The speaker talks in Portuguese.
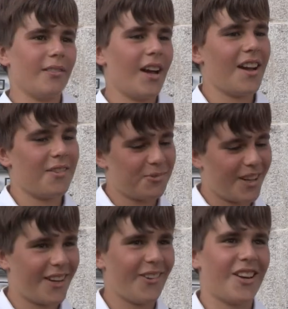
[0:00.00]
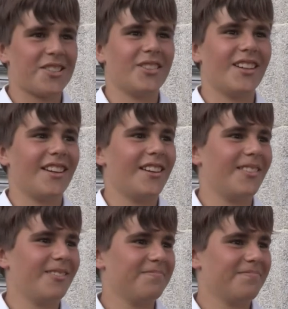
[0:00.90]
Ah, o que é que eu acho
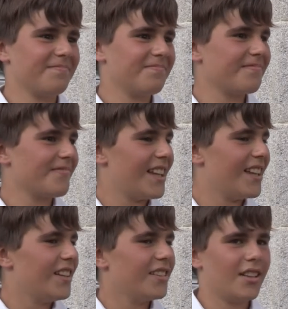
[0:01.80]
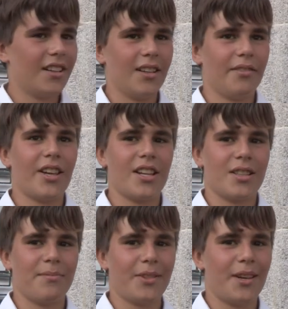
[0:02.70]
da, da
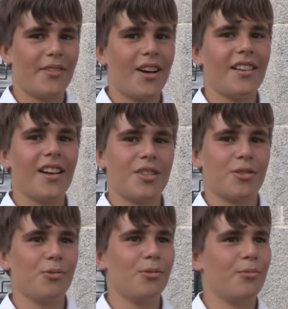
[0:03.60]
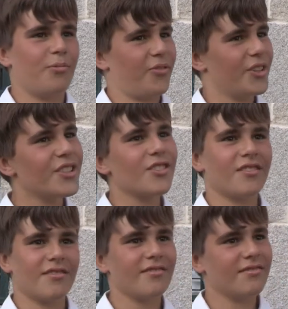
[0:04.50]
viagem medieval? Acho fixe.
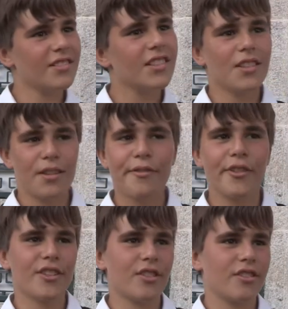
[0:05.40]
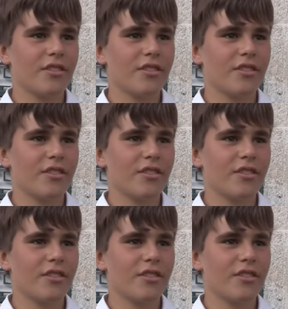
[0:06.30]
Fixe. O